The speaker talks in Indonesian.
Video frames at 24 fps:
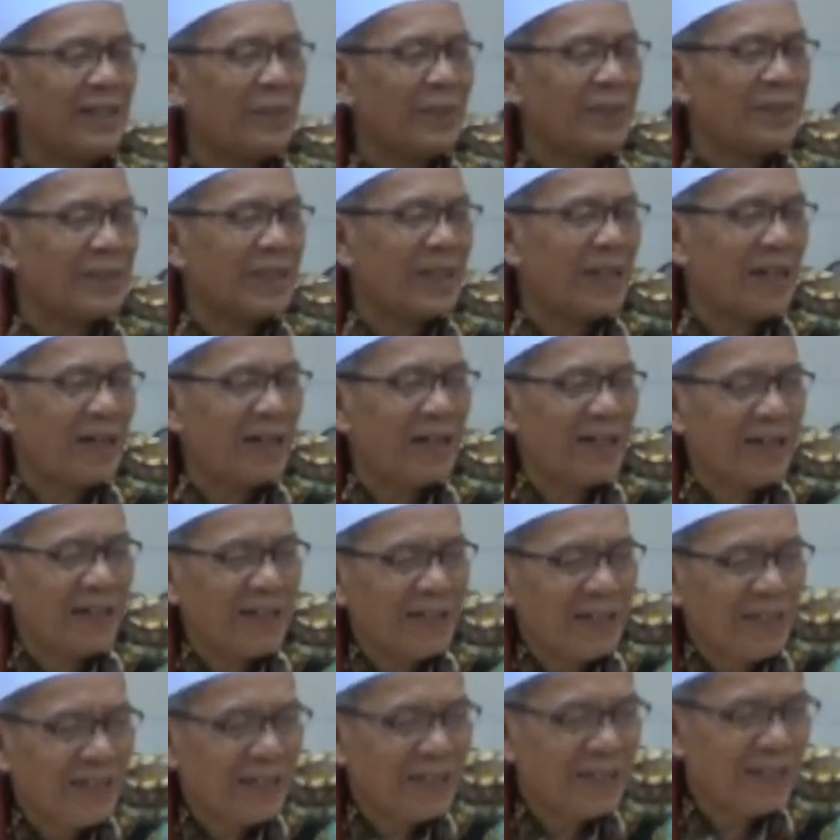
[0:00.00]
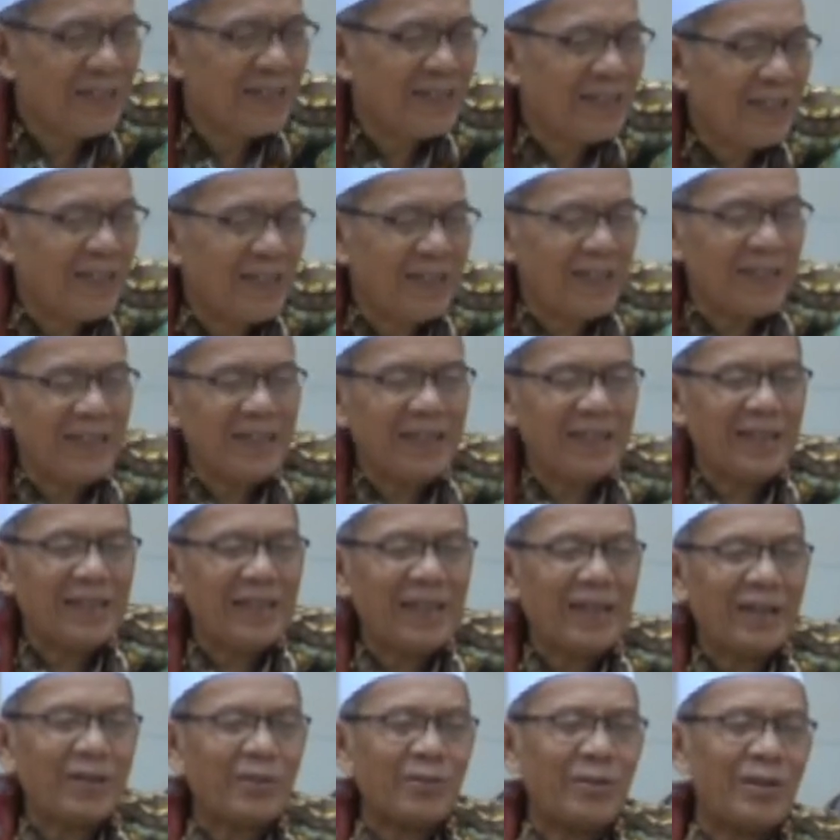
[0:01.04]
ieu ya mah cenah jadi
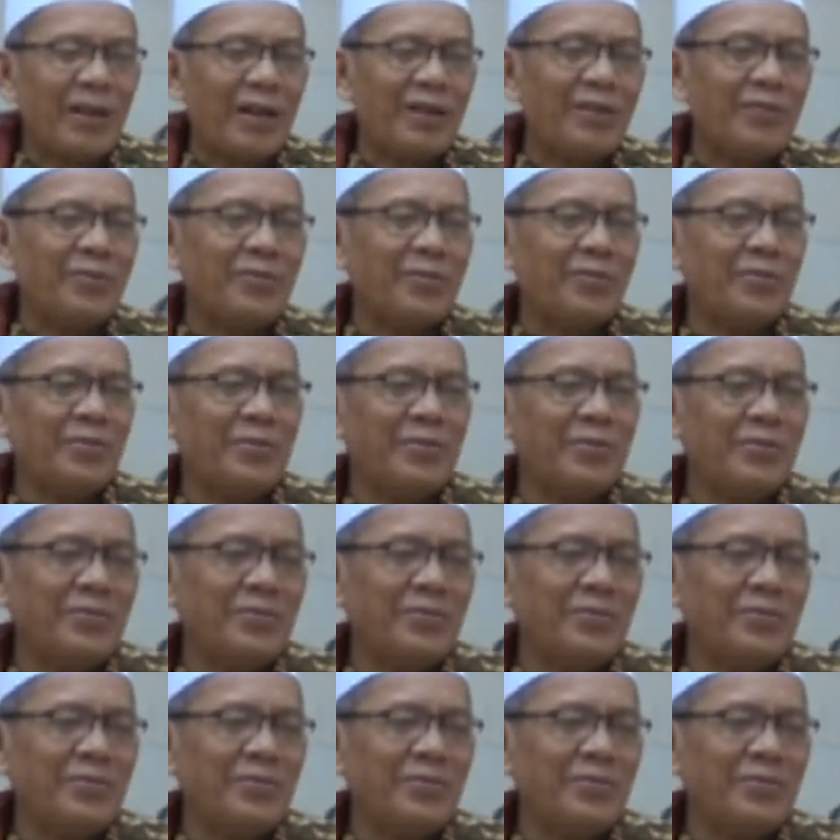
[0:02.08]
ekol anu